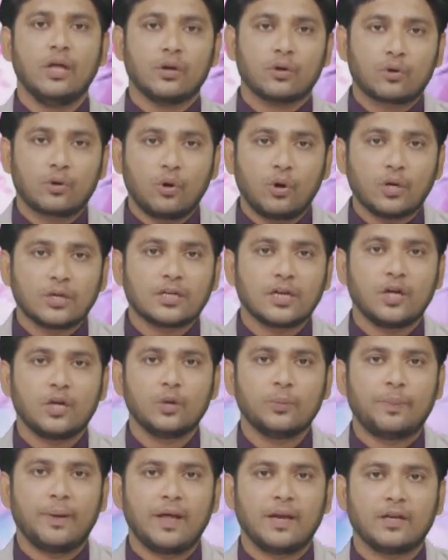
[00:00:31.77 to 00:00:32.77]
కోట్ల
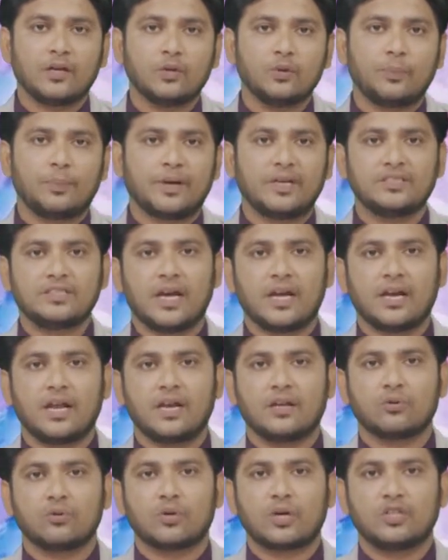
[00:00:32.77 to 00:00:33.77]
రూపాయలను
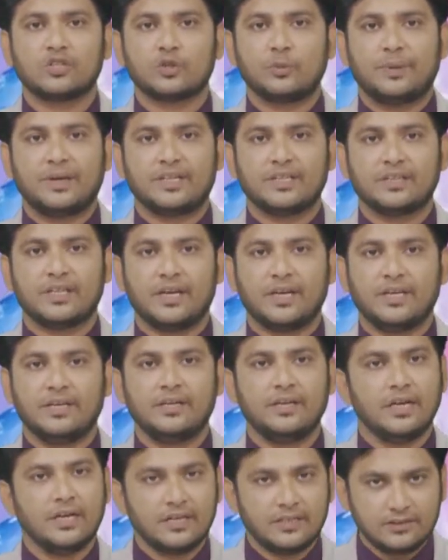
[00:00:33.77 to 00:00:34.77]
ప్రచారాలకు ఖర్చు పెట్టిందని
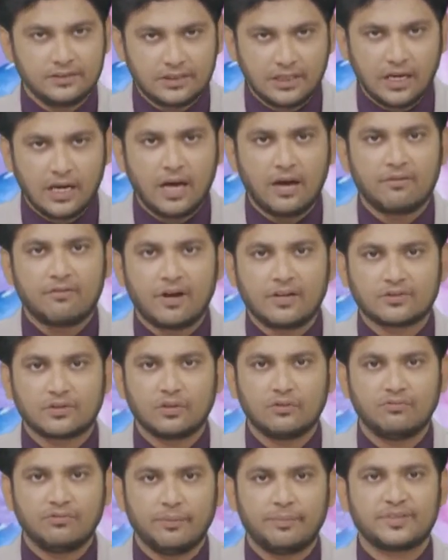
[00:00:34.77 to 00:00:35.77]
జిల్లా
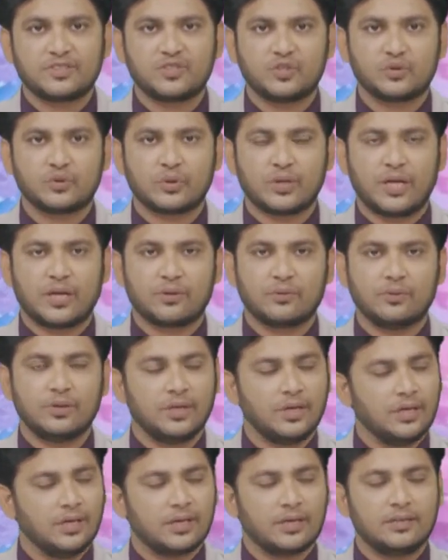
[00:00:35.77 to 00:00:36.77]
వాసులు విమర్శిస్తున్నారు
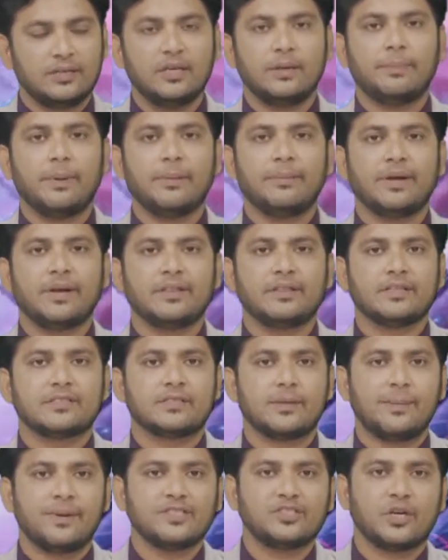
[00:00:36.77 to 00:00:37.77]
దీనిపై మరింత
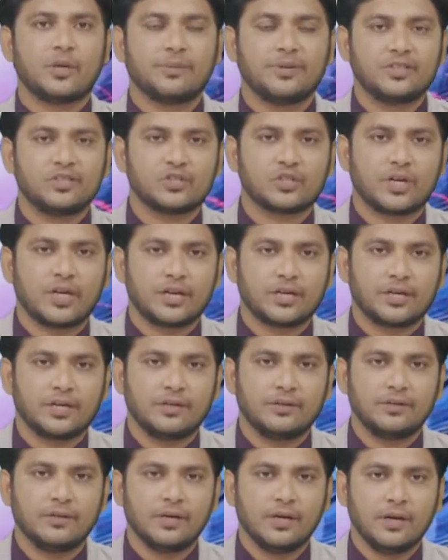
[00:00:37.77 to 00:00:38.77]
సమాచారం
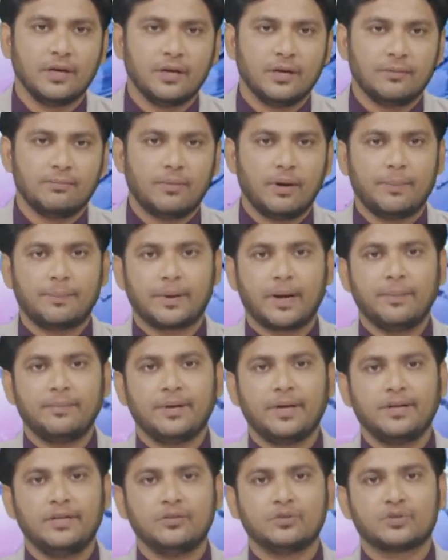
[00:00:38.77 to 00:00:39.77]
అందించడానికి మా ప్రైమ్
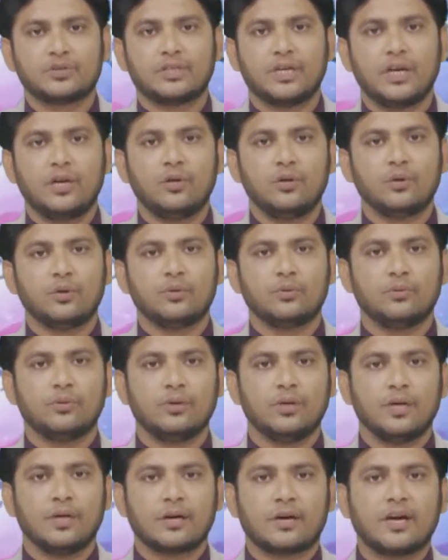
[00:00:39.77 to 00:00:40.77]
నైన్ న్యూస్ నెల్లూరు
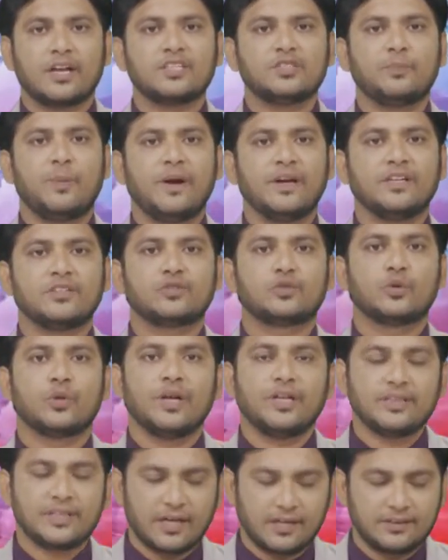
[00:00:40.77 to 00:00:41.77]
కరస్పాండెంట్
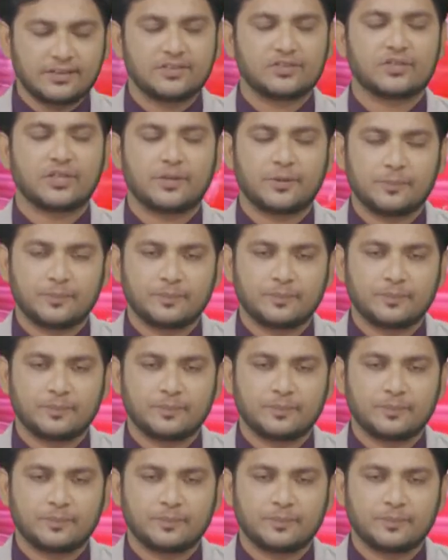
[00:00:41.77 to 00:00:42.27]
సురేంద్ర అందిస్తారు